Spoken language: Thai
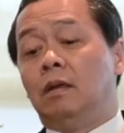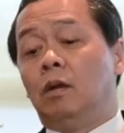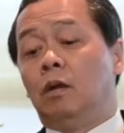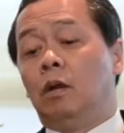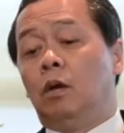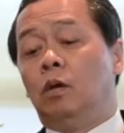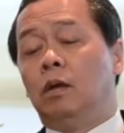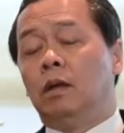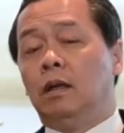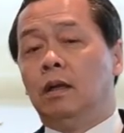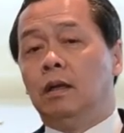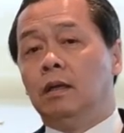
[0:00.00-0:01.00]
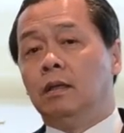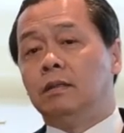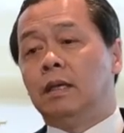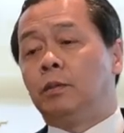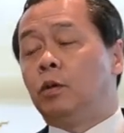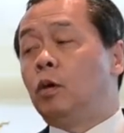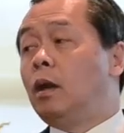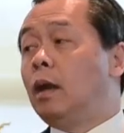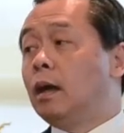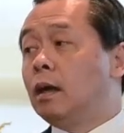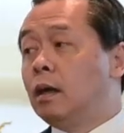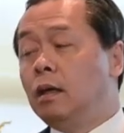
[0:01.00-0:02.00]
ลดลงครึ่งหนึ่งเจ็บคน
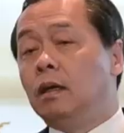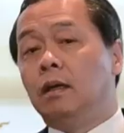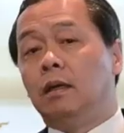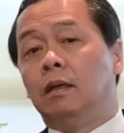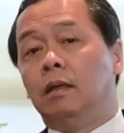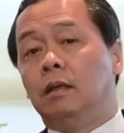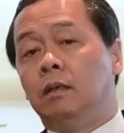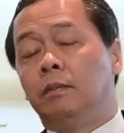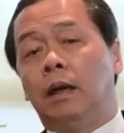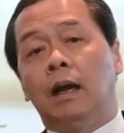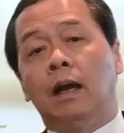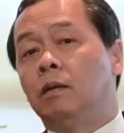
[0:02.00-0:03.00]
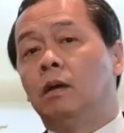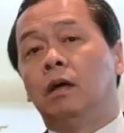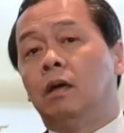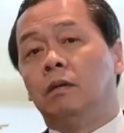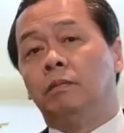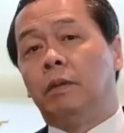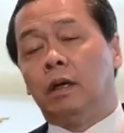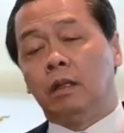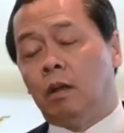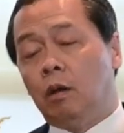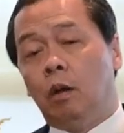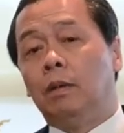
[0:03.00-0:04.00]
ละครึ่ง หรือบางอันก็มันก็
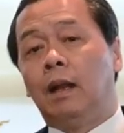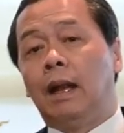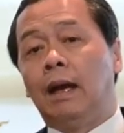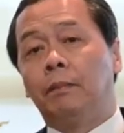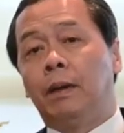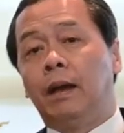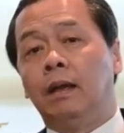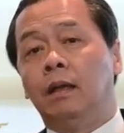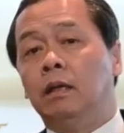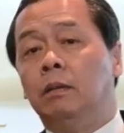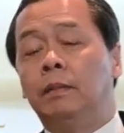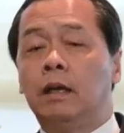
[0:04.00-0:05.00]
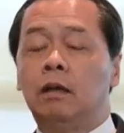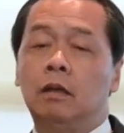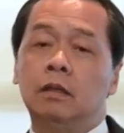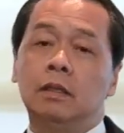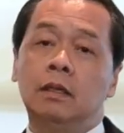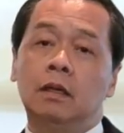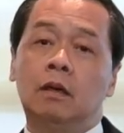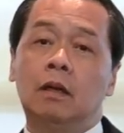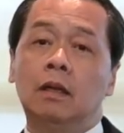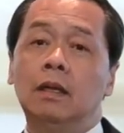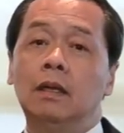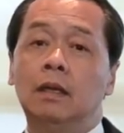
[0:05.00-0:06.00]
ต้องล้มละลายไป หรือไม่ก็ต้องเจอกร
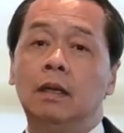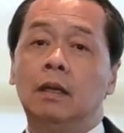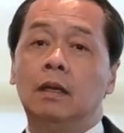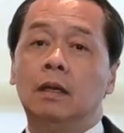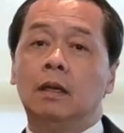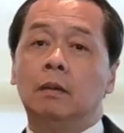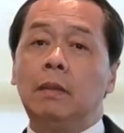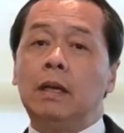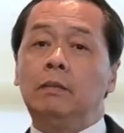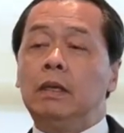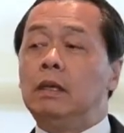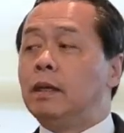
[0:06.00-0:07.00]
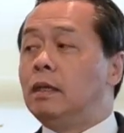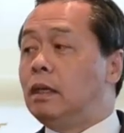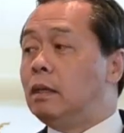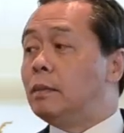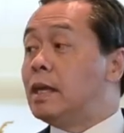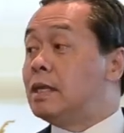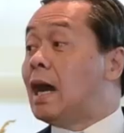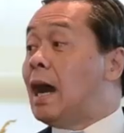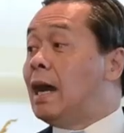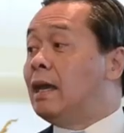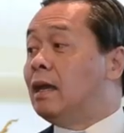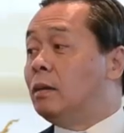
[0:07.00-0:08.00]
ณีไม่มีไม่หนีไม่จ่า
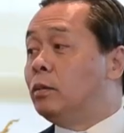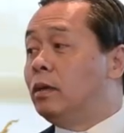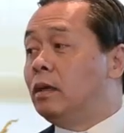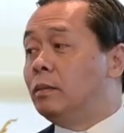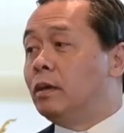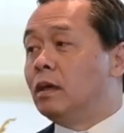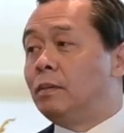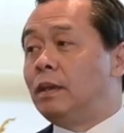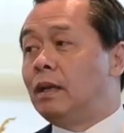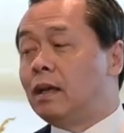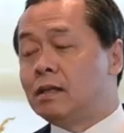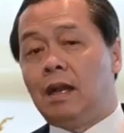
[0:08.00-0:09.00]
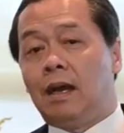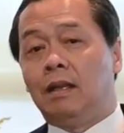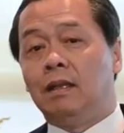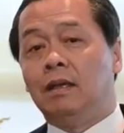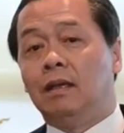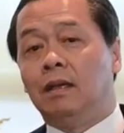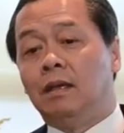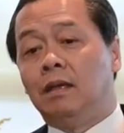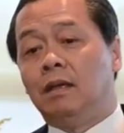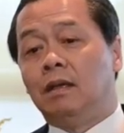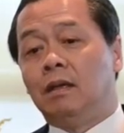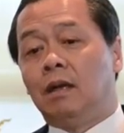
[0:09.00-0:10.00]
ยอะไรพวกนี้มันก็เป็นลักษณะที่
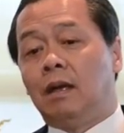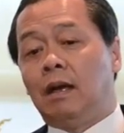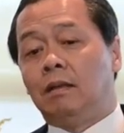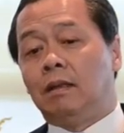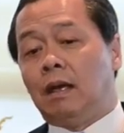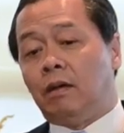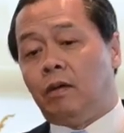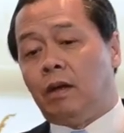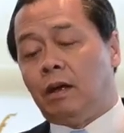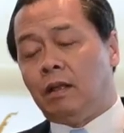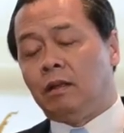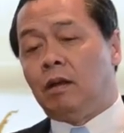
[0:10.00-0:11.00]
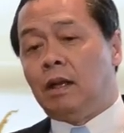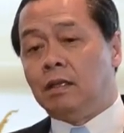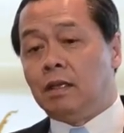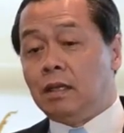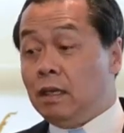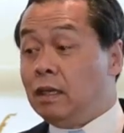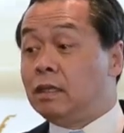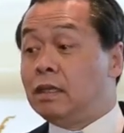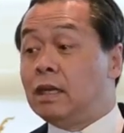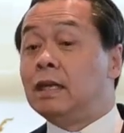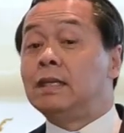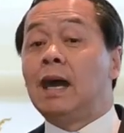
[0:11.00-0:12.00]
แล้วแต่ว่าตอนนั้นจะ
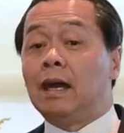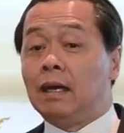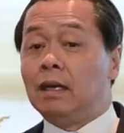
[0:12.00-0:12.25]
เจรจาก